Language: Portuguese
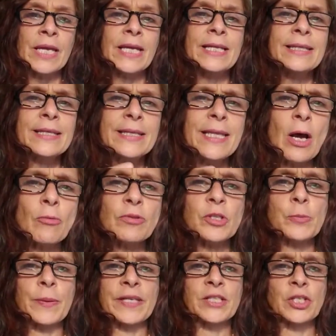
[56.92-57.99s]
e tão
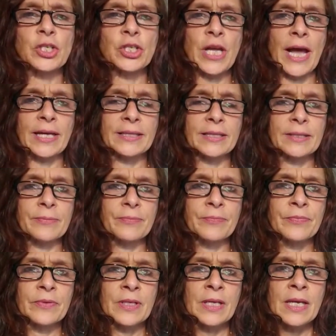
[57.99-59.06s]
desprestigiada.
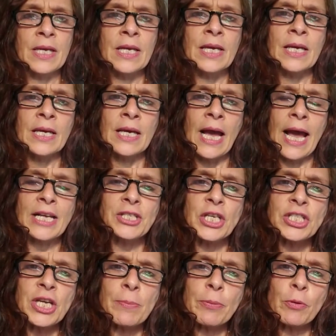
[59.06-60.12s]
A
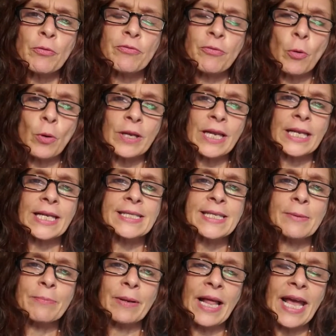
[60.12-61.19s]
gente aprovou lá na
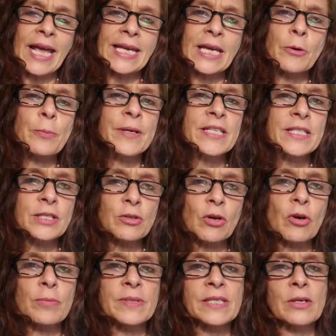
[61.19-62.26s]
Assembleia, eu presido a
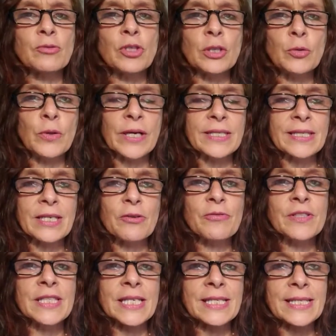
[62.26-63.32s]
Comissão de Educação,
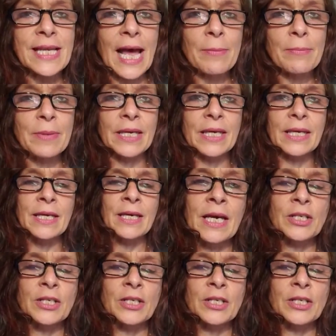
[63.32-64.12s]
vocês sabem.